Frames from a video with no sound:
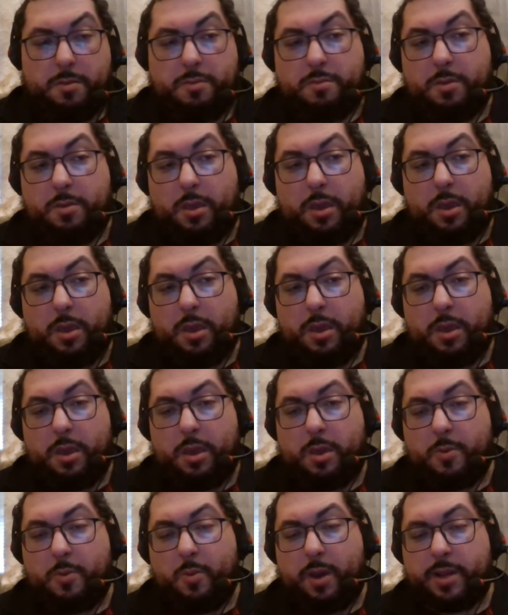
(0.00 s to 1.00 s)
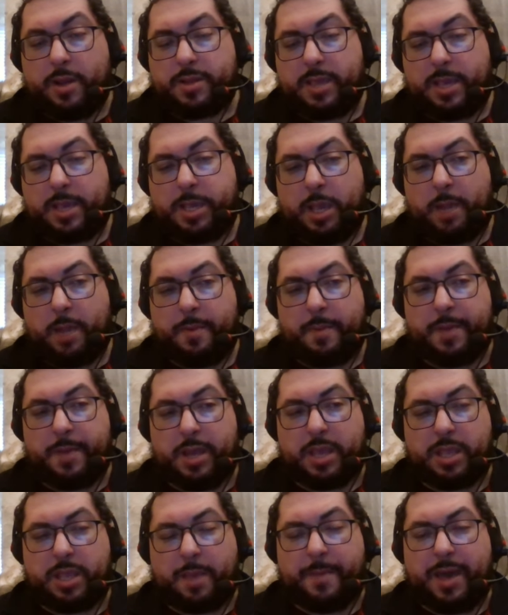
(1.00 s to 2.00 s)
Eh, guarda, è stata
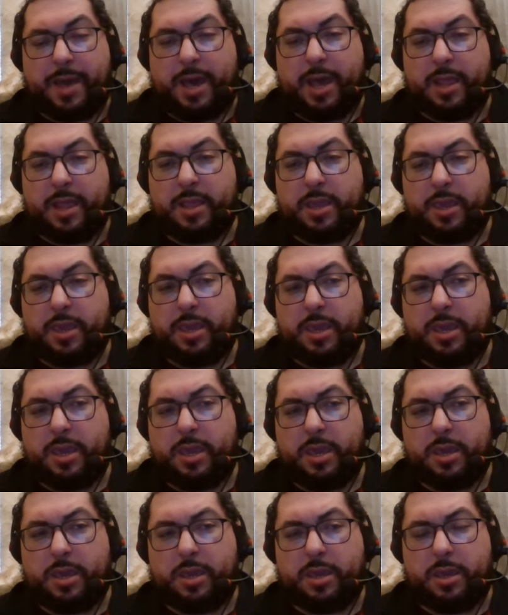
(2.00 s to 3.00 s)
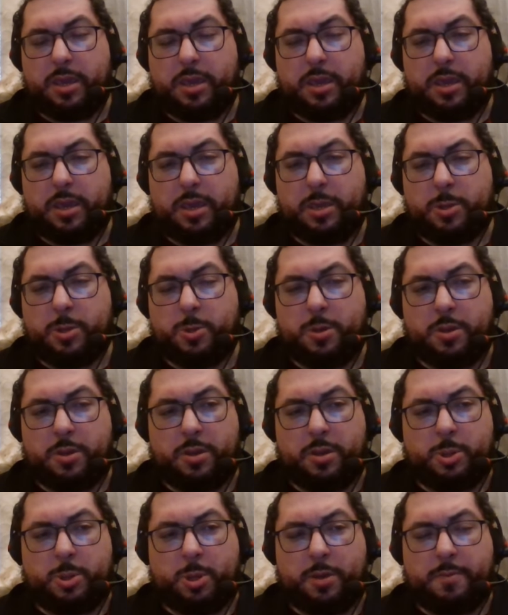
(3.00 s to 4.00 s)
preparata male. Eh,
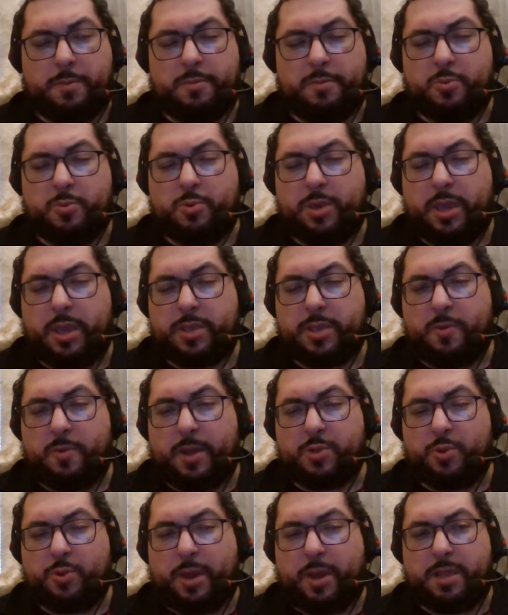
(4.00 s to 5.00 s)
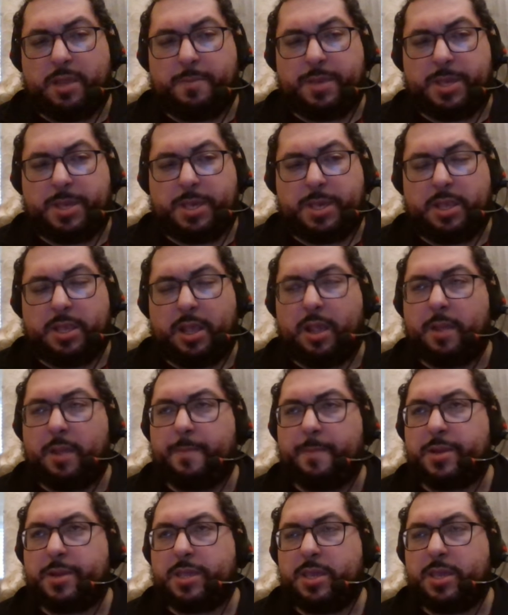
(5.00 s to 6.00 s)
i, i, lui ha trovato alibi sin dalla
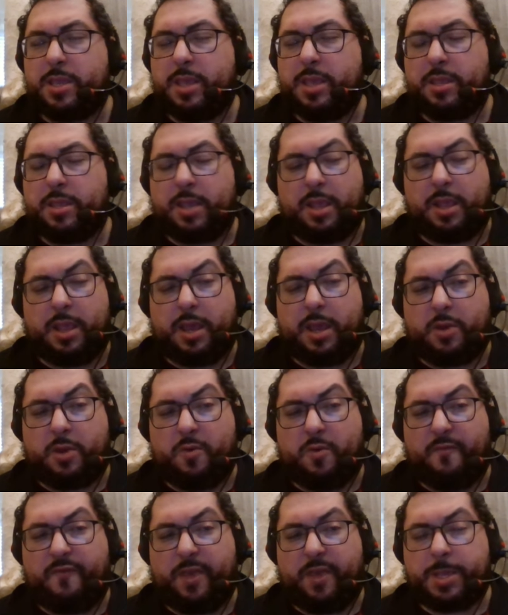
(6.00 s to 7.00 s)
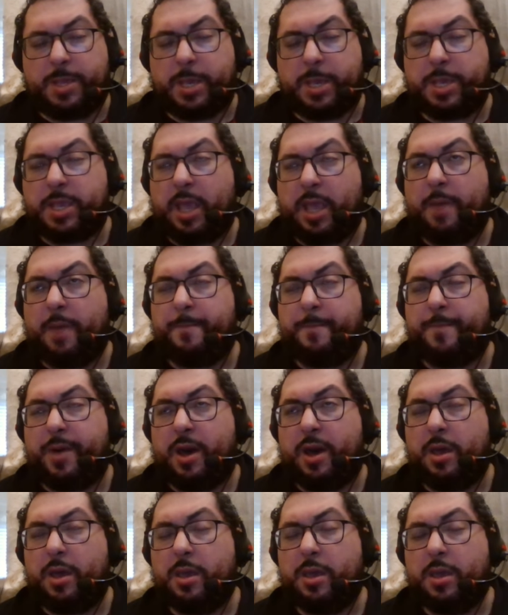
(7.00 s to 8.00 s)
partita, dalla conferenza
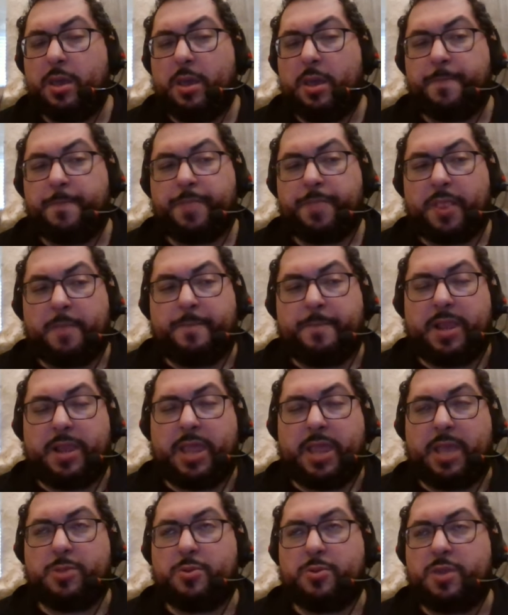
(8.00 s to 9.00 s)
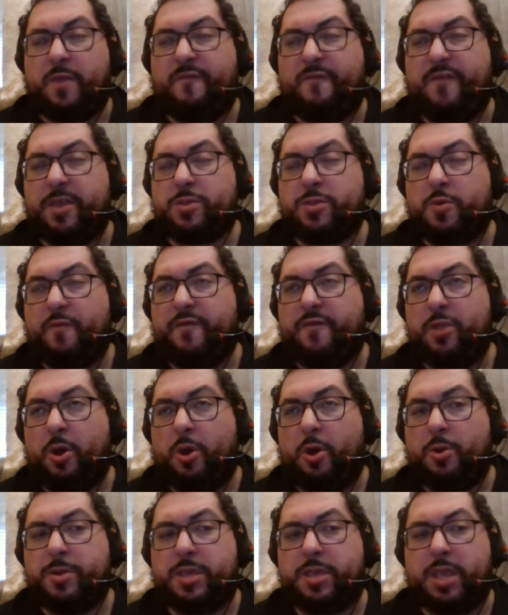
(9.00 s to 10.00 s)
stampa. Esatto. parlando di esatto. effetto
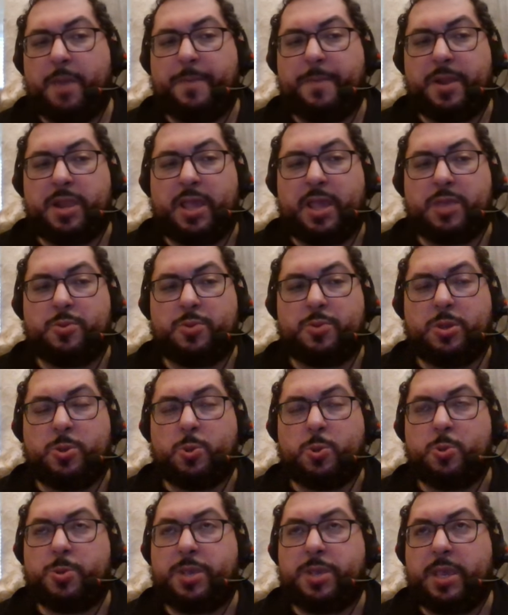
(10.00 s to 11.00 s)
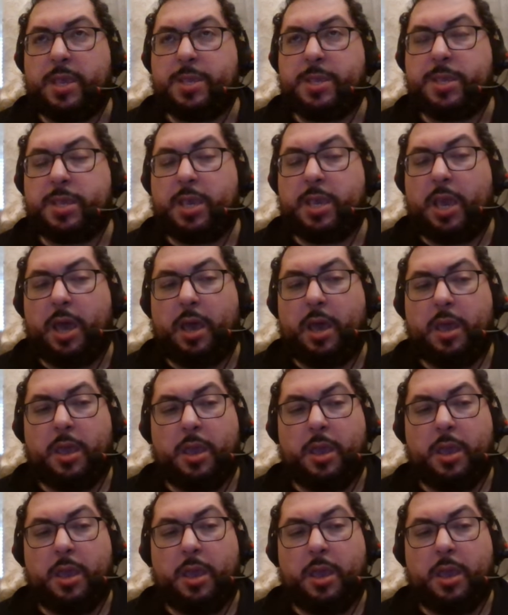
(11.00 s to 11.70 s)
Florida, parlando di ingiustizia.